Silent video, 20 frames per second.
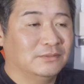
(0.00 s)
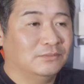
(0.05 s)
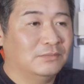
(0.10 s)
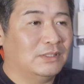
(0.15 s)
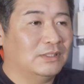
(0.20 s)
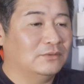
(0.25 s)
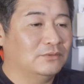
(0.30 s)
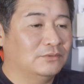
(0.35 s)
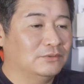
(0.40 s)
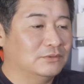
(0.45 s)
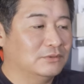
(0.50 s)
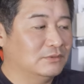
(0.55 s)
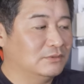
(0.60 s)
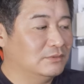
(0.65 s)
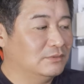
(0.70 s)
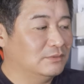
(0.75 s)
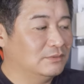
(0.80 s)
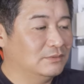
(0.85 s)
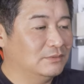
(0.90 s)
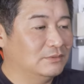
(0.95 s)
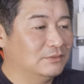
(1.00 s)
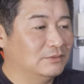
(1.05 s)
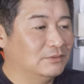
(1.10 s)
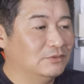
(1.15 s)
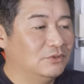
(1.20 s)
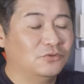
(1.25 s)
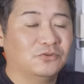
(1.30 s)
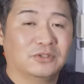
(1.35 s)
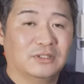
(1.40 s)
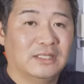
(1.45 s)
まああの
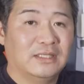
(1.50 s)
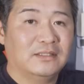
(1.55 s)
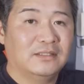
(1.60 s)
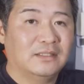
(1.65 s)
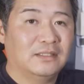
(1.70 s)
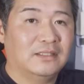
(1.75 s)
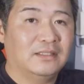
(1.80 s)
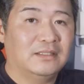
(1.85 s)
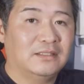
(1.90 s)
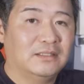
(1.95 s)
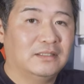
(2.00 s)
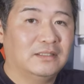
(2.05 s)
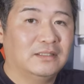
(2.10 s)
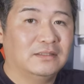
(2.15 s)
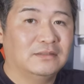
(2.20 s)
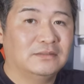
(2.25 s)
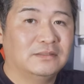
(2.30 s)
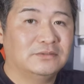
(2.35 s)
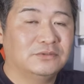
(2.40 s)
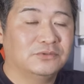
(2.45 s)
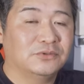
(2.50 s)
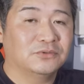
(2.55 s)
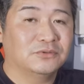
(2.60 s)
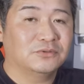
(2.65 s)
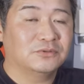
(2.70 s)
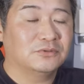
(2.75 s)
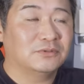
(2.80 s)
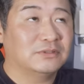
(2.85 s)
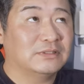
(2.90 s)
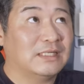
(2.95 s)
ちょっとね、えー、接
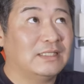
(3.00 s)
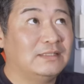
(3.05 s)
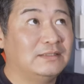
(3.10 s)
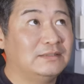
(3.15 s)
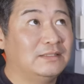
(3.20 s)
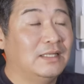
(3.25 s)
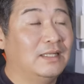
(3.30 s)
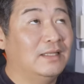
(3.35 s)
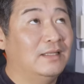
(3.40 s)
続再